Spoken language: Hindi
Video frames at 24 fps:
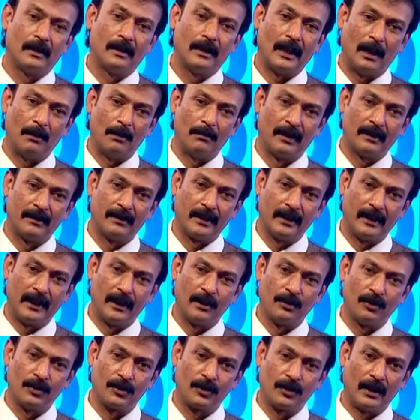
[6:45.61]
डायमंड्स
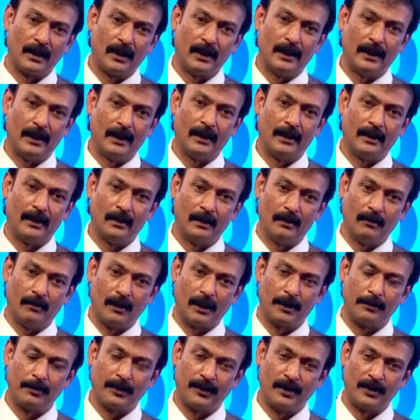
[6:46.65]
क्रिएट हो चुके हैं
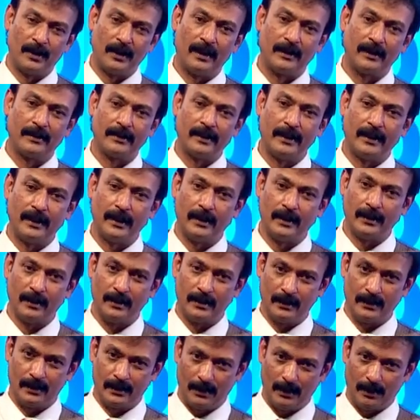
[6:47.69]
वाइस प्रेसिडेंट्स हैं
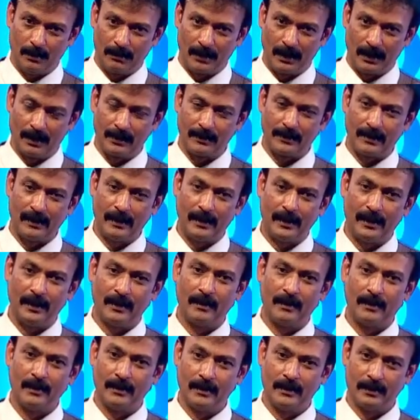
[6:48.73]
एमरल्ड्स हैं
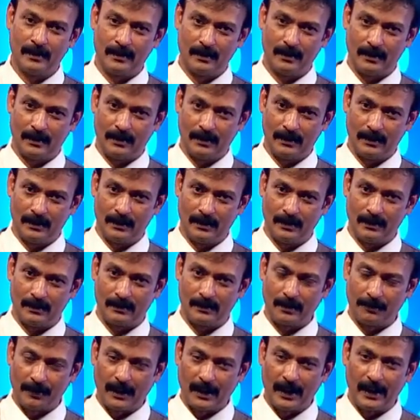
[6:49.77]

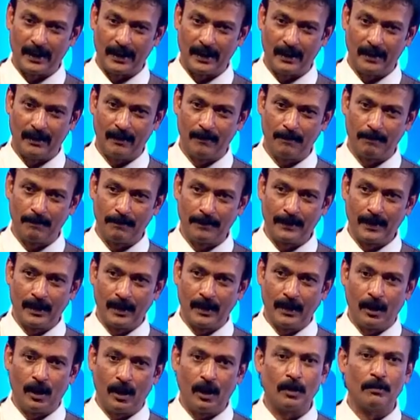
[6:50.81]
सफायर हैं
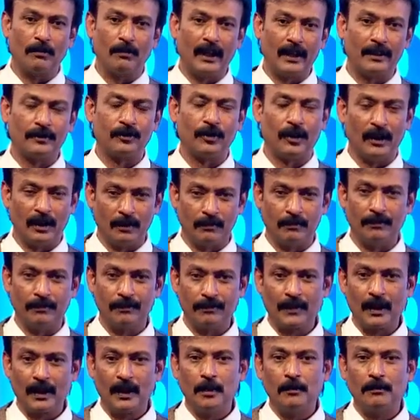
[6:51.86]
और मैं स्वयं
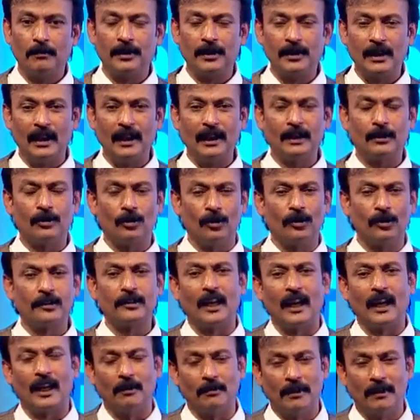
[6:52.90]
पिछले दो
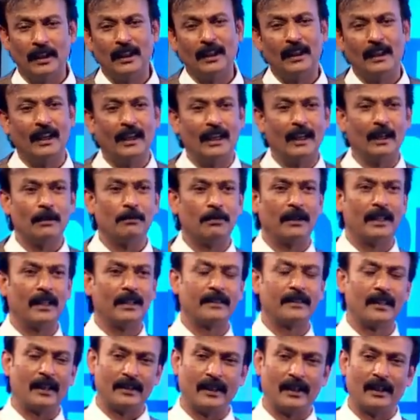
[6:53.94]
साल में एक बड़ी
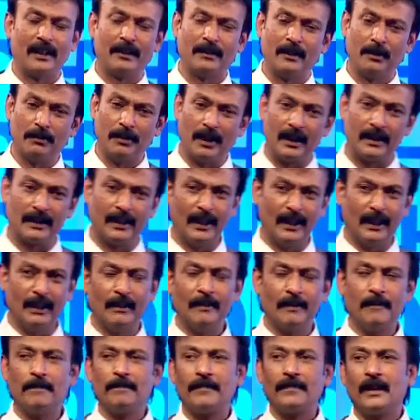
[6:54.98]
साधारण सी बात है
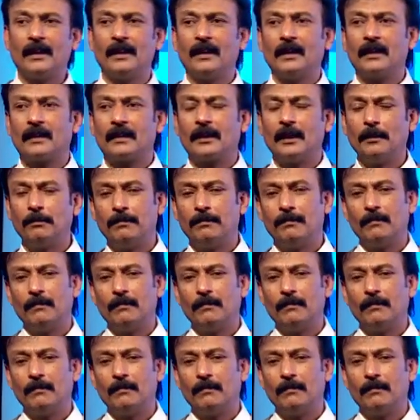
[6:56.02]
कि